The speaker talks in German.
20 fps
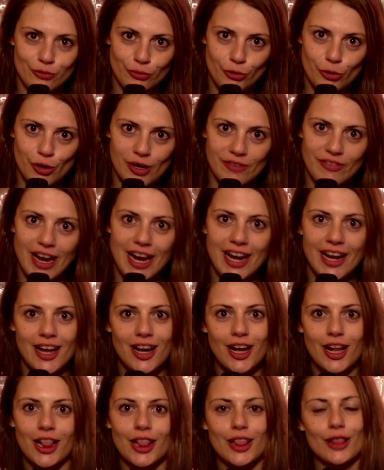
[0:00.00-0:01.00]
frohe
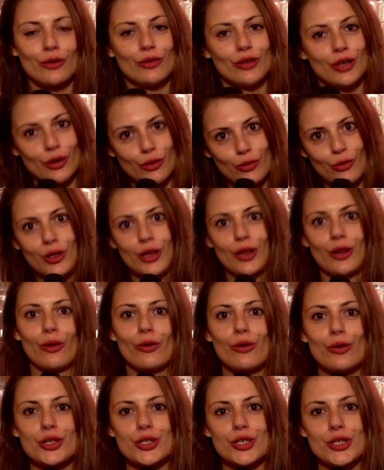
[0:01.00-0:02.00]
Weihnachten und einen guten
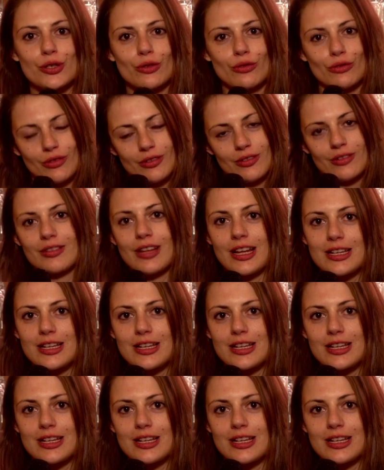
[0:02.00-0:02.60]
Rutsch und